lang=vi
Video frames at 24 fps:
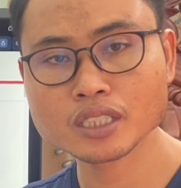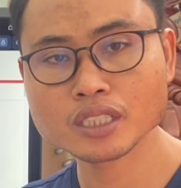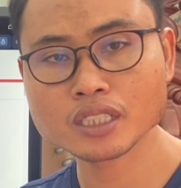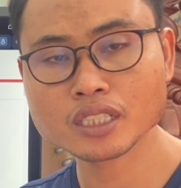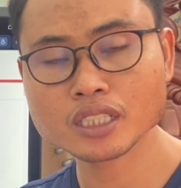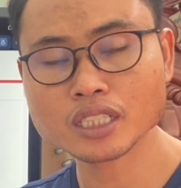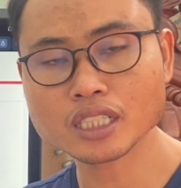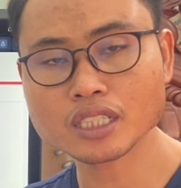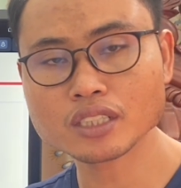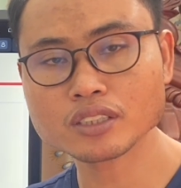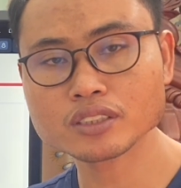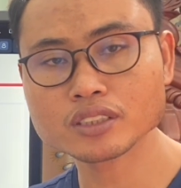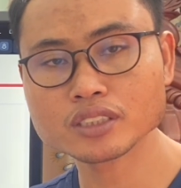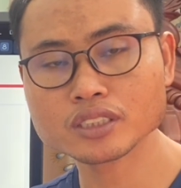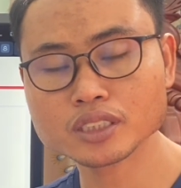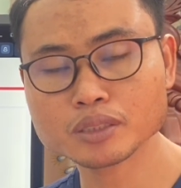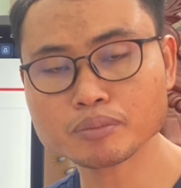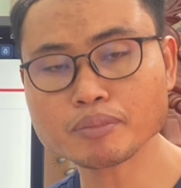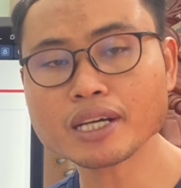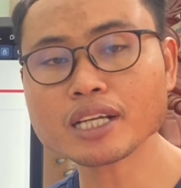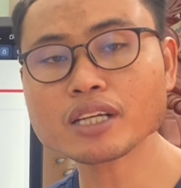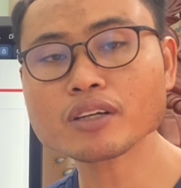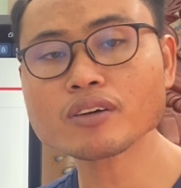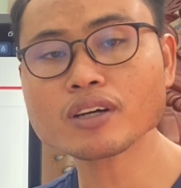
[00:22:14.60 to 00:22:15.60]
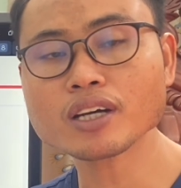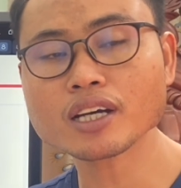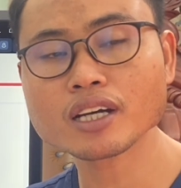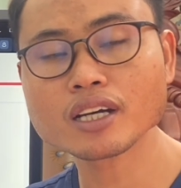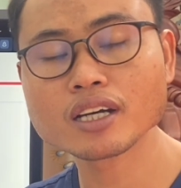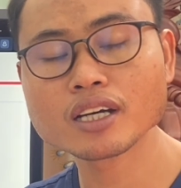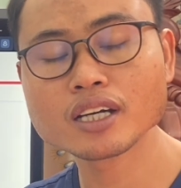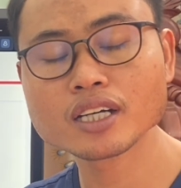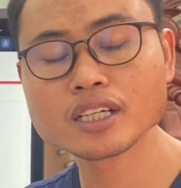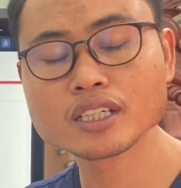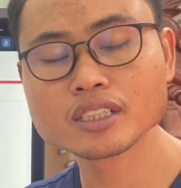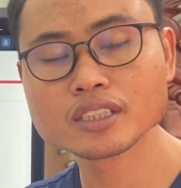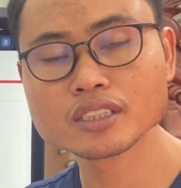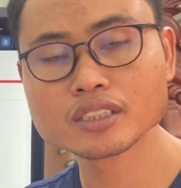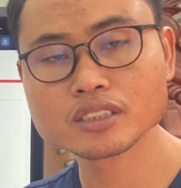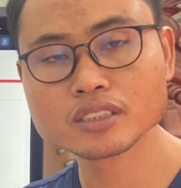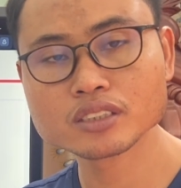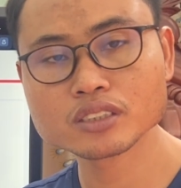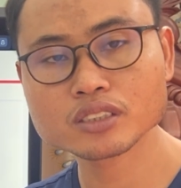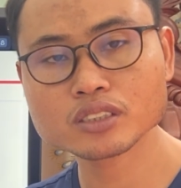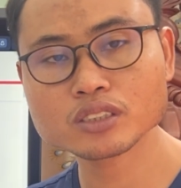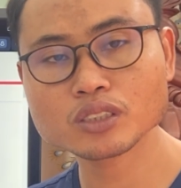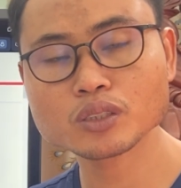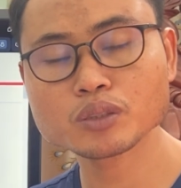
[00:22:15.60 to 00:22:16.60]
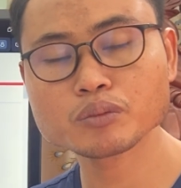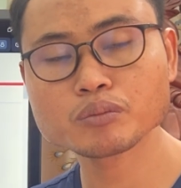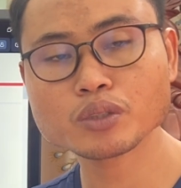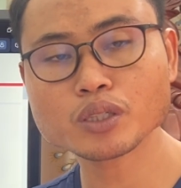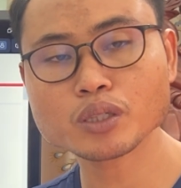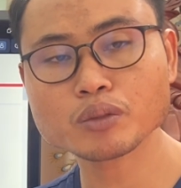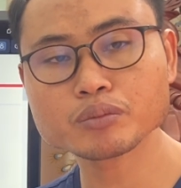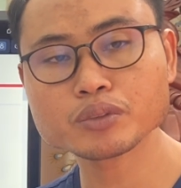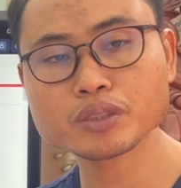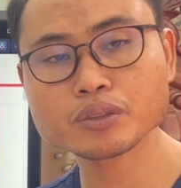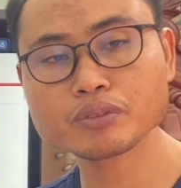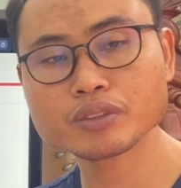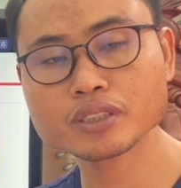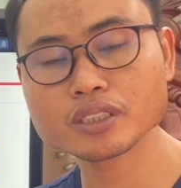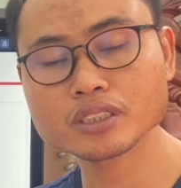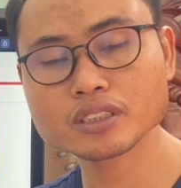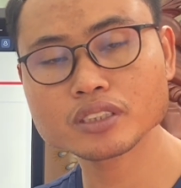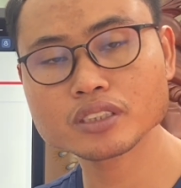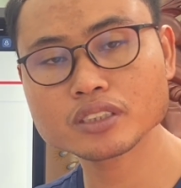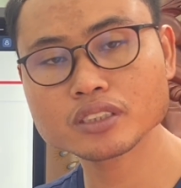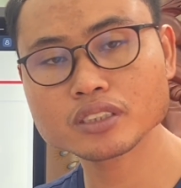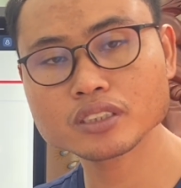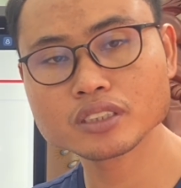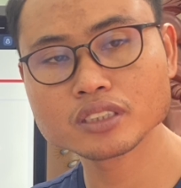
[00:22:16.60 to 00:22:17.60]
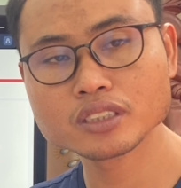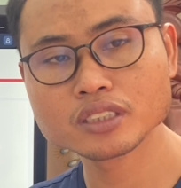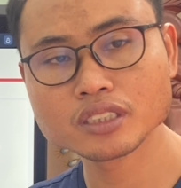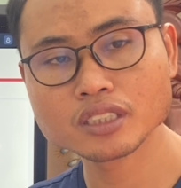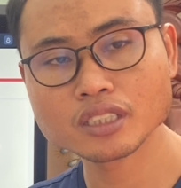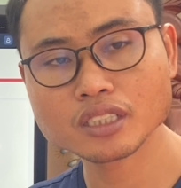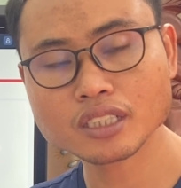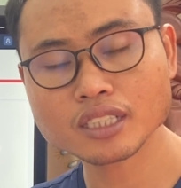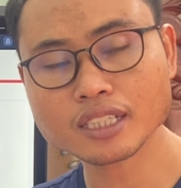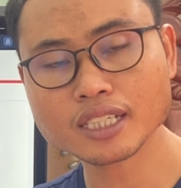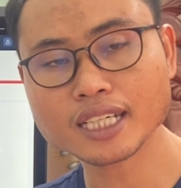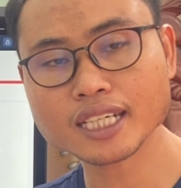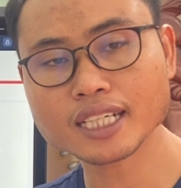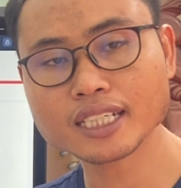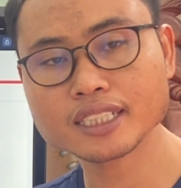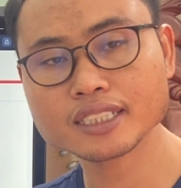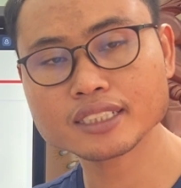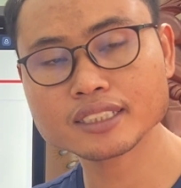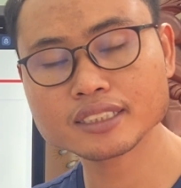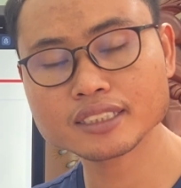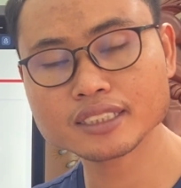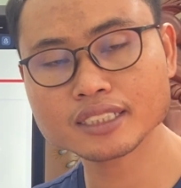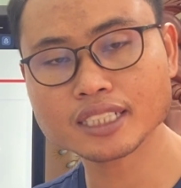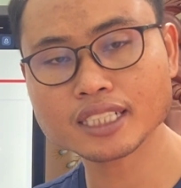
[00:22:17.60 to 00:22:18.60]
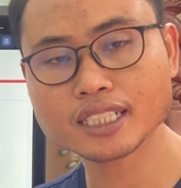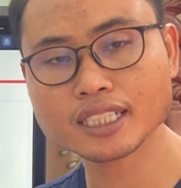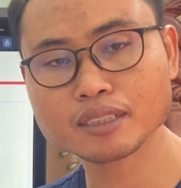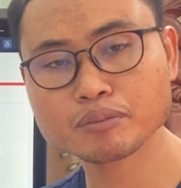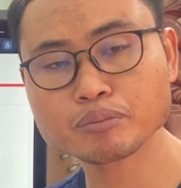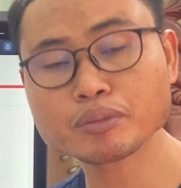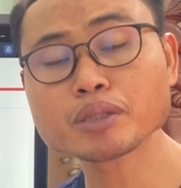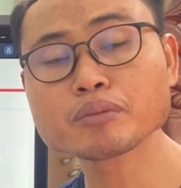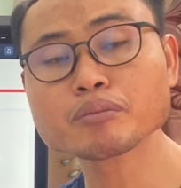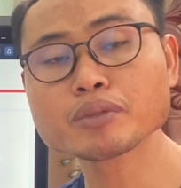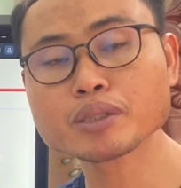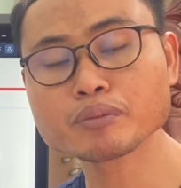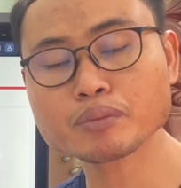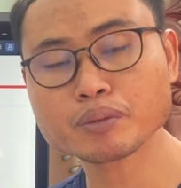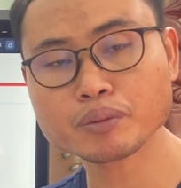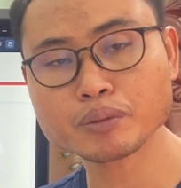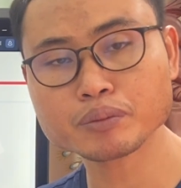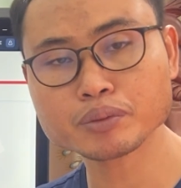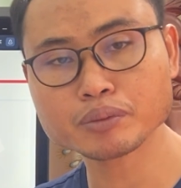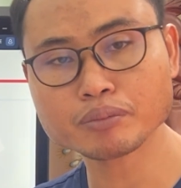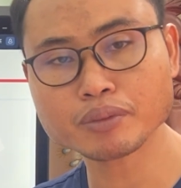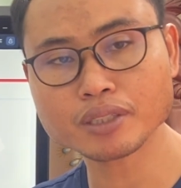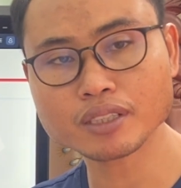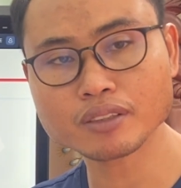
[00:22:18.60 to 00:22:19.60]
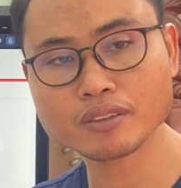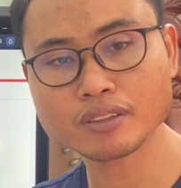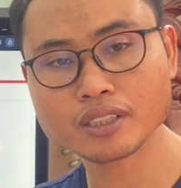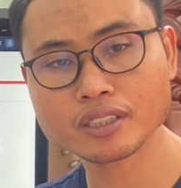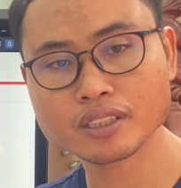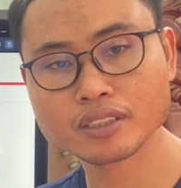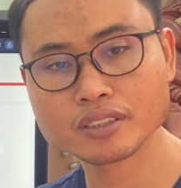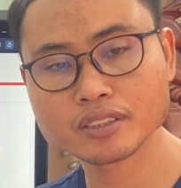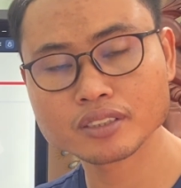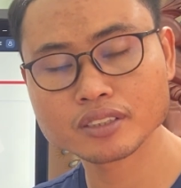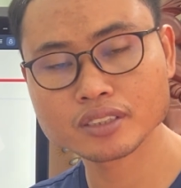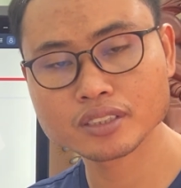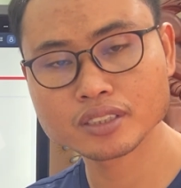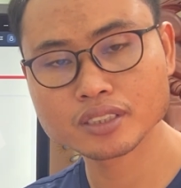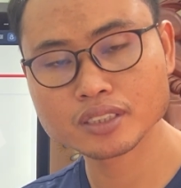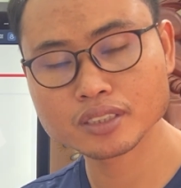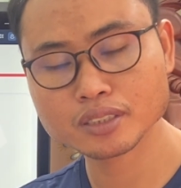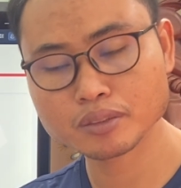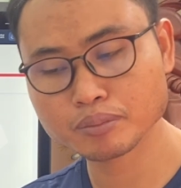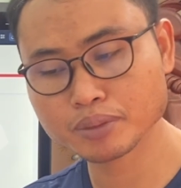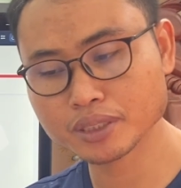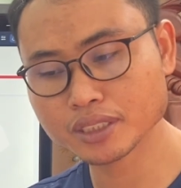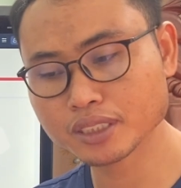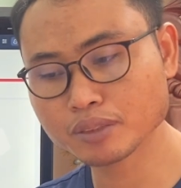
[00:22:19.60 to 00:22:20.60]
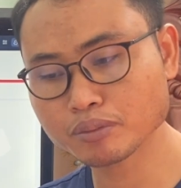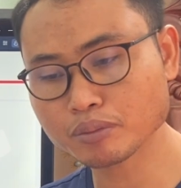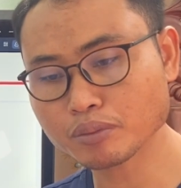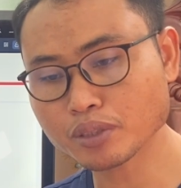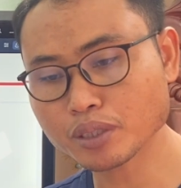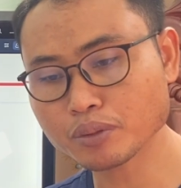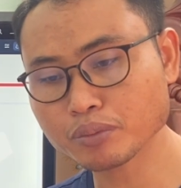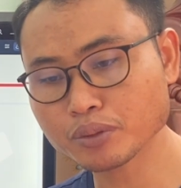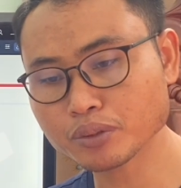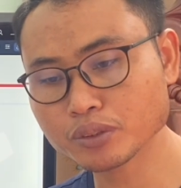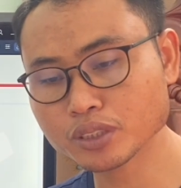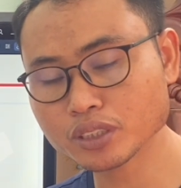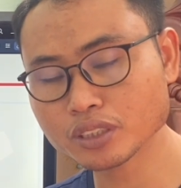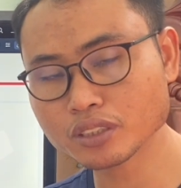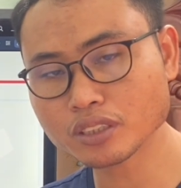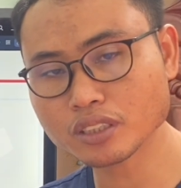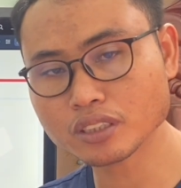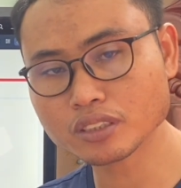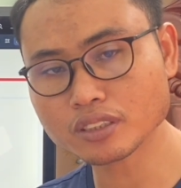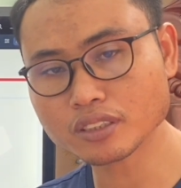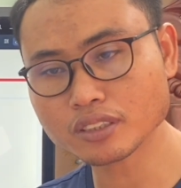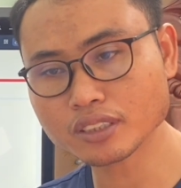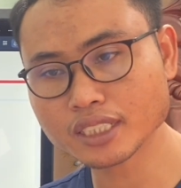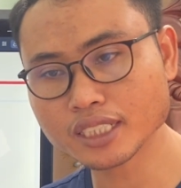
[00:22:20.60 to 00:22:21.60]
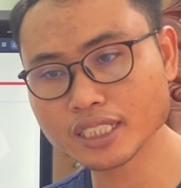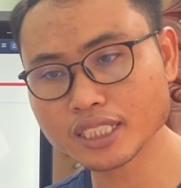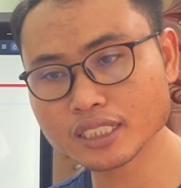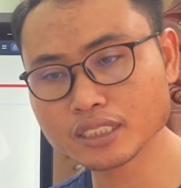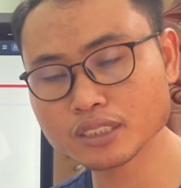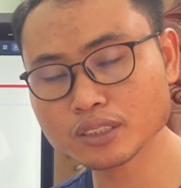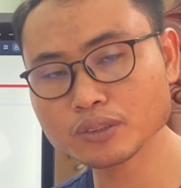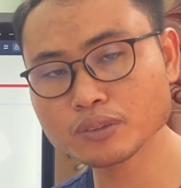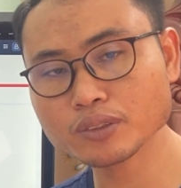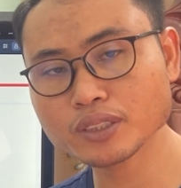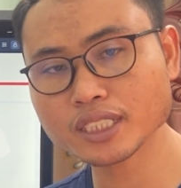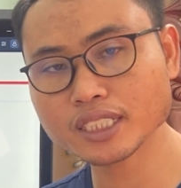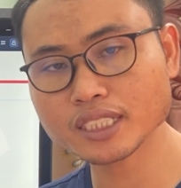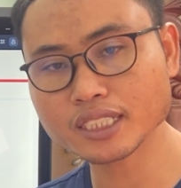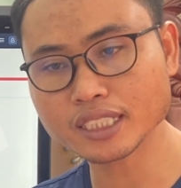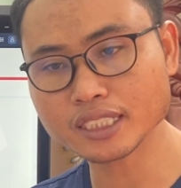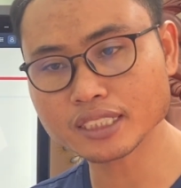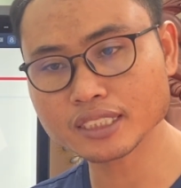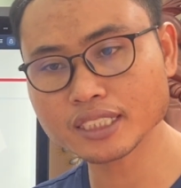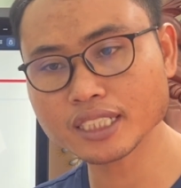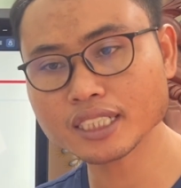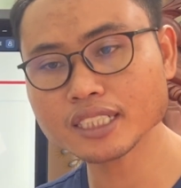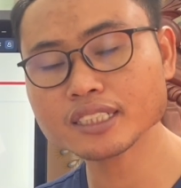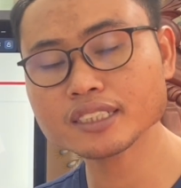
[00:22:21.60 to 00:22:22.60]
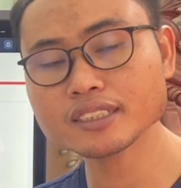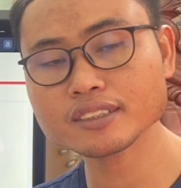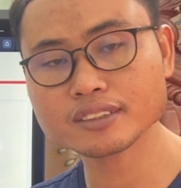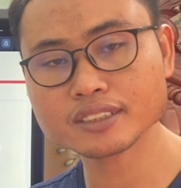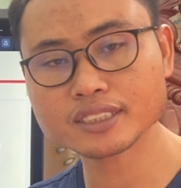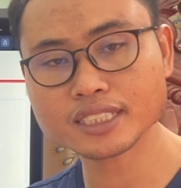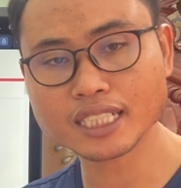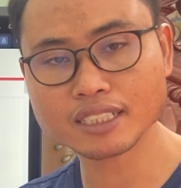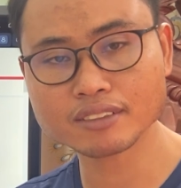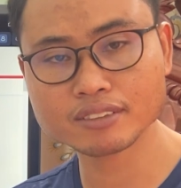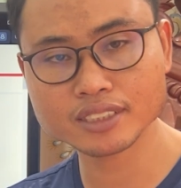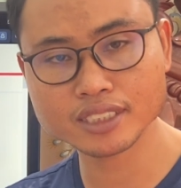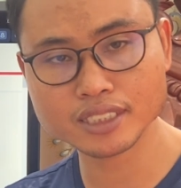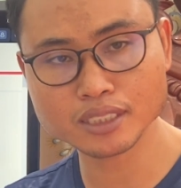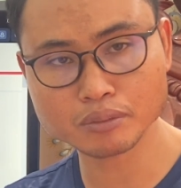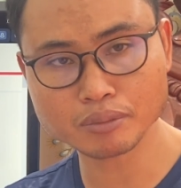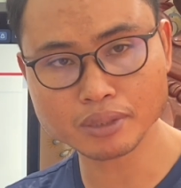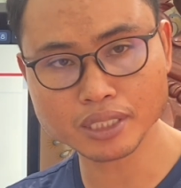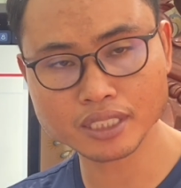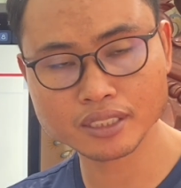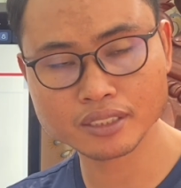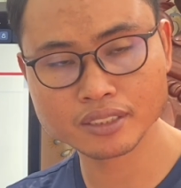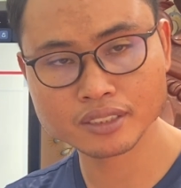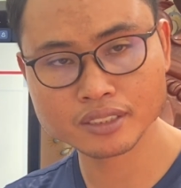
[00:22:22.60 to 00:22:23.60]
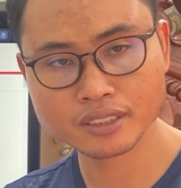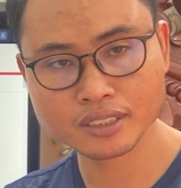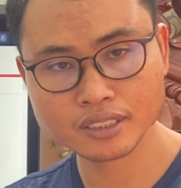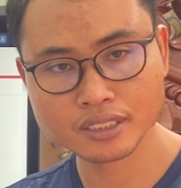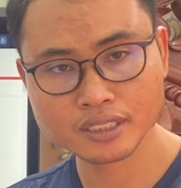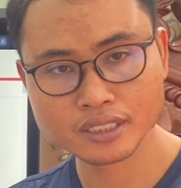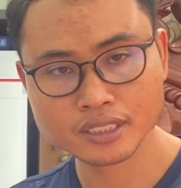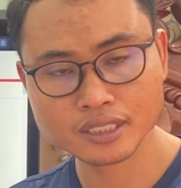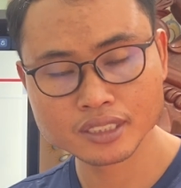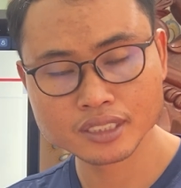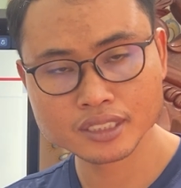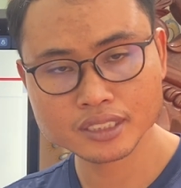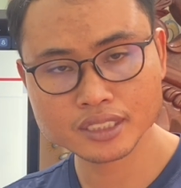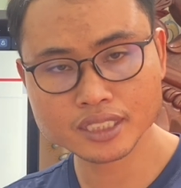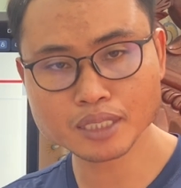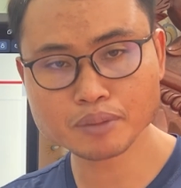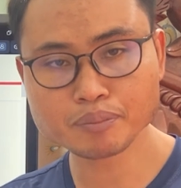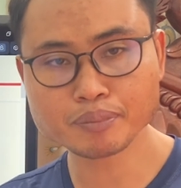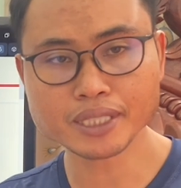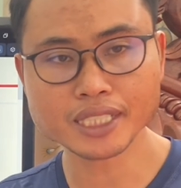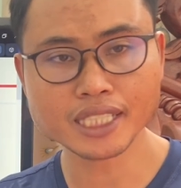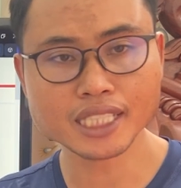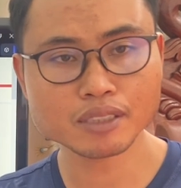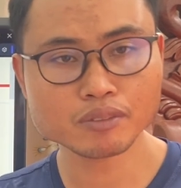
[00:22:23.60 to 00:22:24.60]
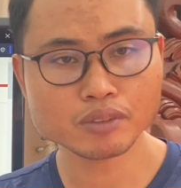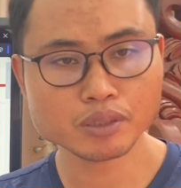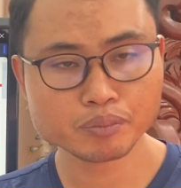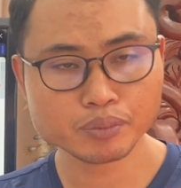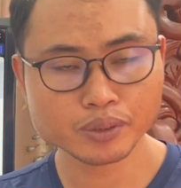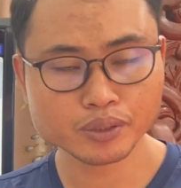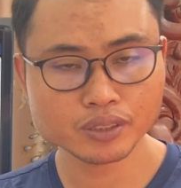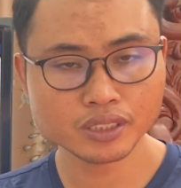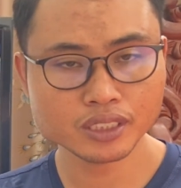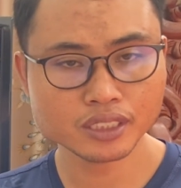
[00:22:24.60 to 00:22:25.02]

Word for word: ơi cho bà lo xôm công thơ là ưng tiền mình miền bột hộp cho bà lo và sân bóng bóng ngò trong ná xua kia để chết đi có sài chưa điều bạn chẳng phần nắng bóng bóng